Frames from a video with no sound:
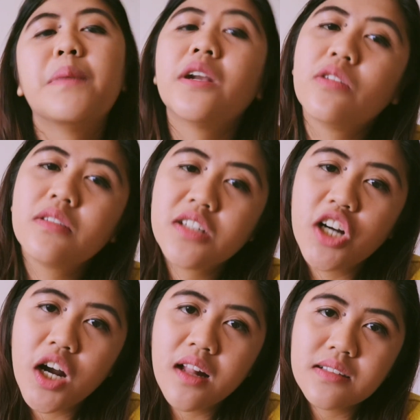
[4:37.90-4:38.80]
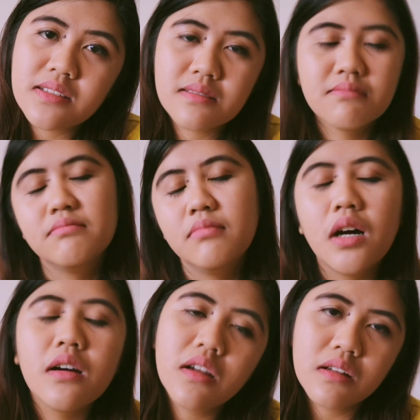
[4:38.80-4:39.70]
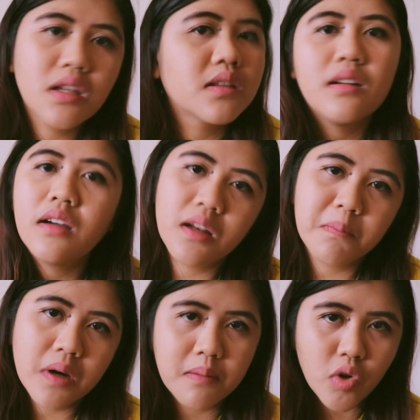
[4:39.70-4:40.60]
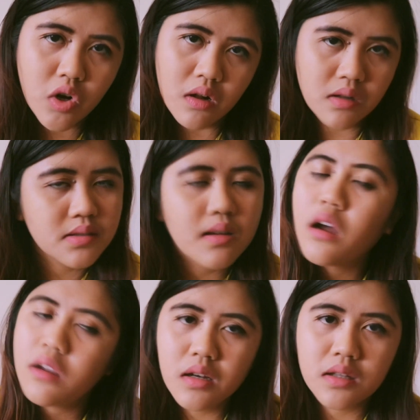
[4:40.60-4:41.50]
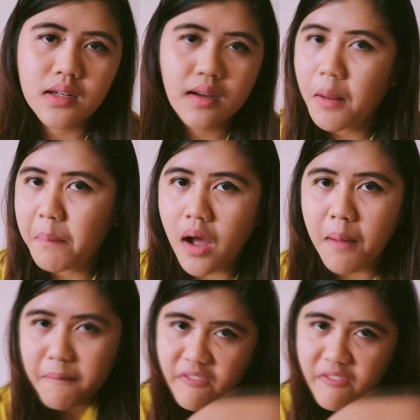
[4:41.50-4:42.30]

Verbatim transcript: Pero girls, ang ganda talaga ni Pam, girls. Ang ganda talaga ni Pam.